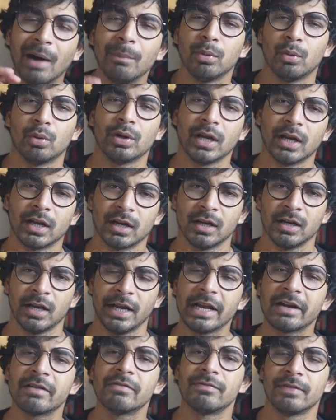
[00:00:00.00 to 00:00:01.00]
होने का
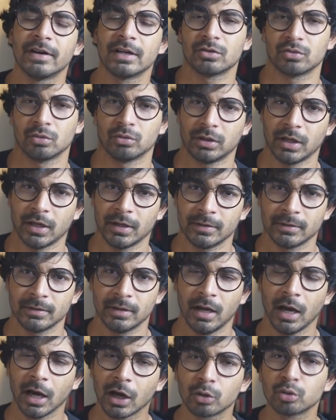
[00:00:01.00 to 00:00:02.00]
एक फर्ज होता है
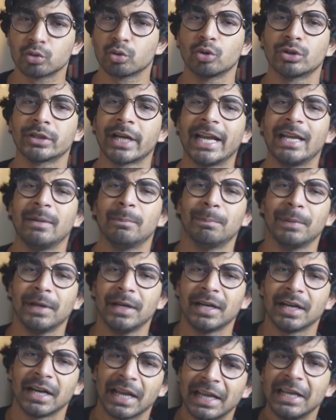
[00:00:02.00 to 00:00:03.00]
अगर उसको टाइम पे
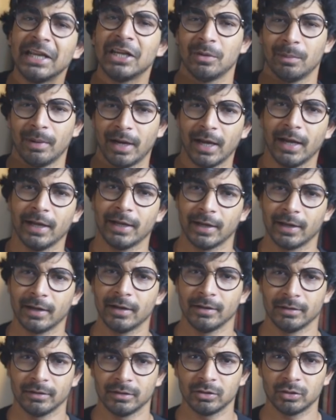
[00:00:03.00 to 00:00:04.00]
नहीं निभाया गया
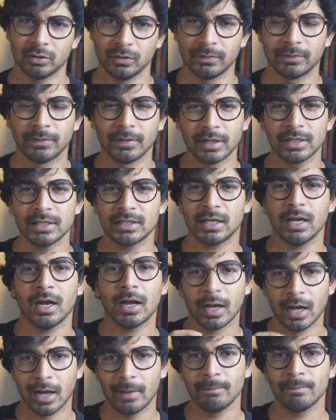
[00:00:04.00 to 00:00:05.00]
ना तो फर्ज का
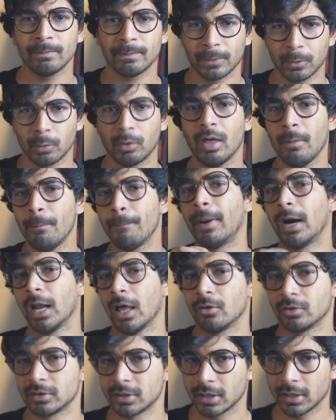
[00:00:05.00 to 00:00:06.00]
काम थोड़ा बड़ा
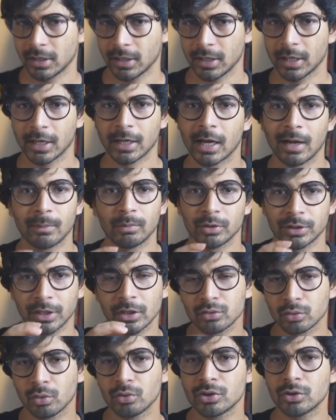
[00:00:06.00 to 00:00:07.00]
हो जाता है अगर आप लोग
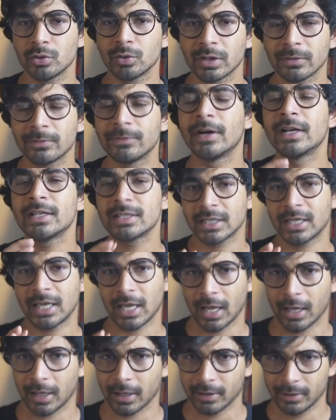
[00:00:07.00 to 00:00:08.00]
ये सोच रहे हो कि फर्ज
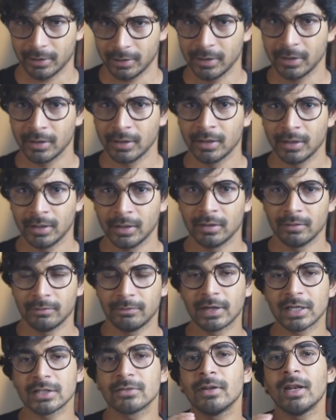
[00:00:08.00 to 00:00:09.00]
क्या है
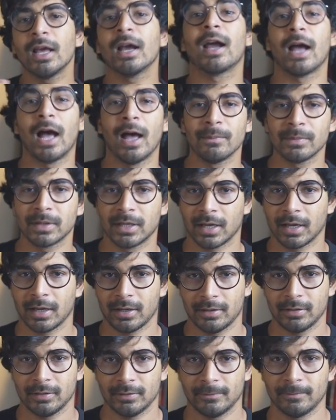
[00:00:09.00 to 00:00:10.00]
फर्ज वाला काम क्या
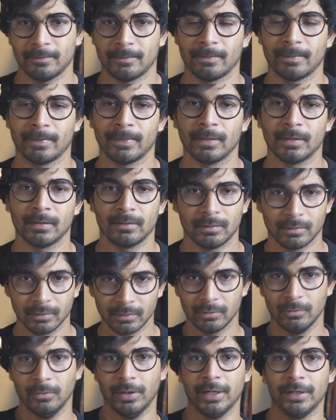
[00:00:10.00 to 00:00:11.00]
है
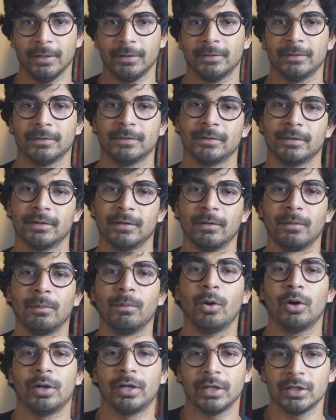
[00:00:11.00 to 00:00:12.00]
वही
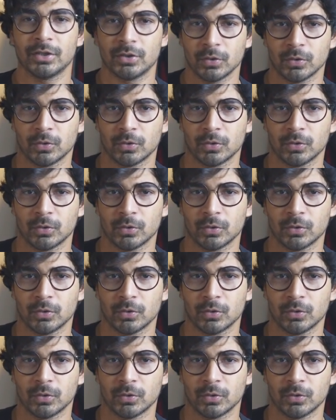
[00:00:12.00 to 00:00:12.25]
पॉटी